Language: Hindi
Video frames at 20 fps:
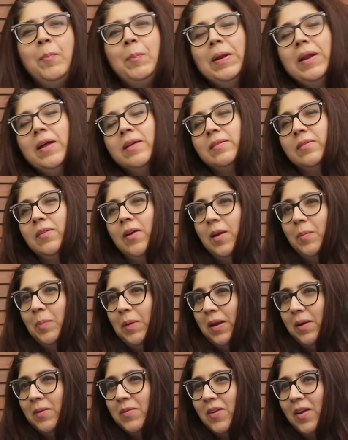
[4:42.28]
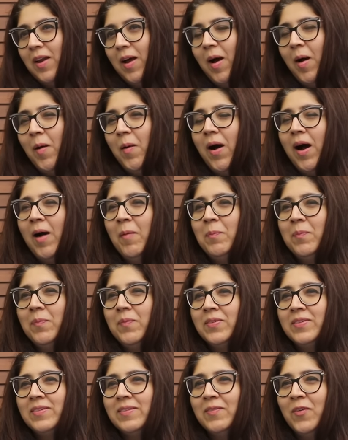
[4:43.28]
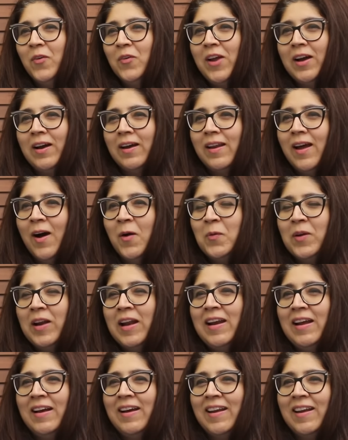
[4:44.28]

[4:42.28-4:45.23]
आप पहला सवाल पहले चला आप वो ना करें आउटलाइन ना